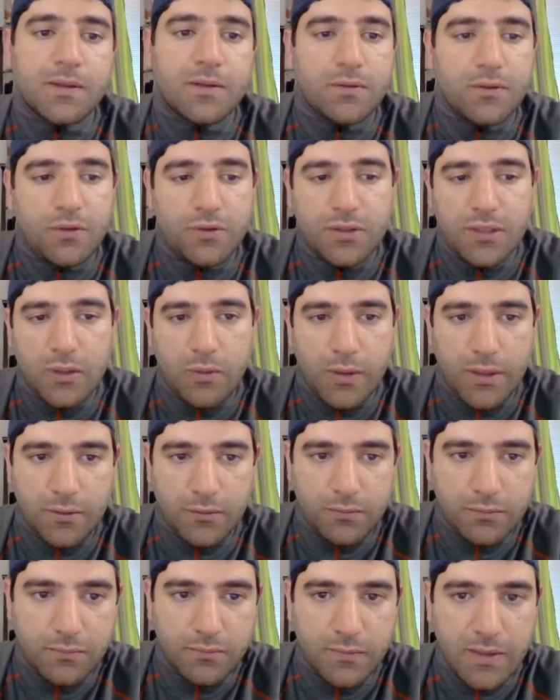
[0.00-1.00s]
Entonces,
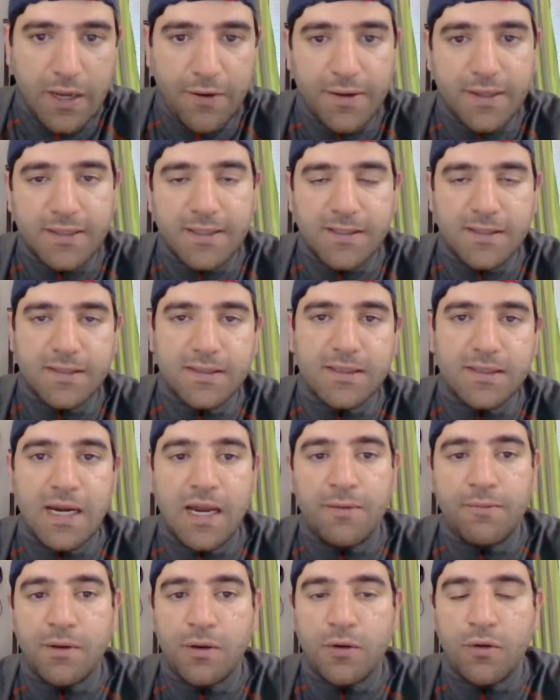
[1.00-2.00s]
bueno, a veces
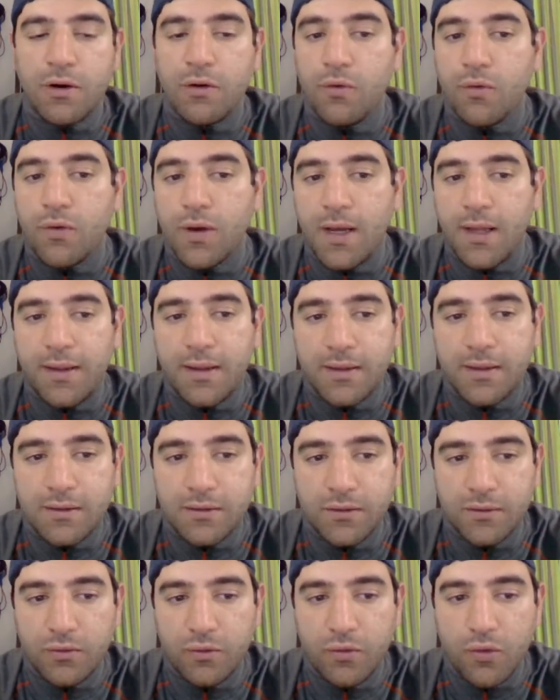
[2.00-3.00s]
las mejores
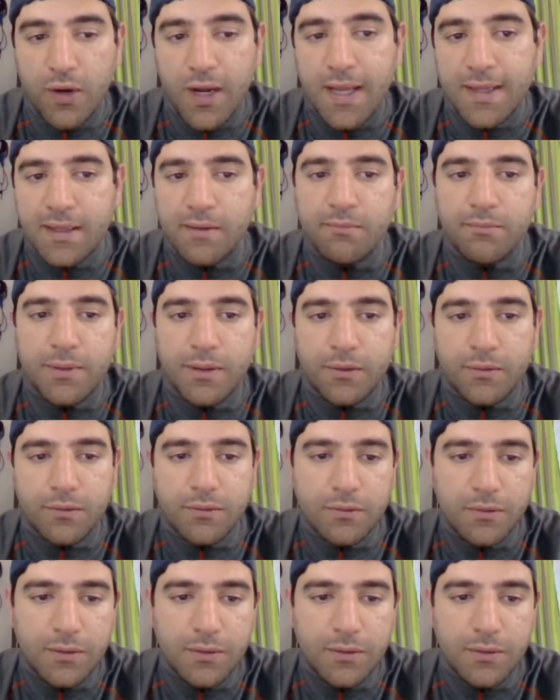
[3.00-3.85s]
jugadas no ganan, pero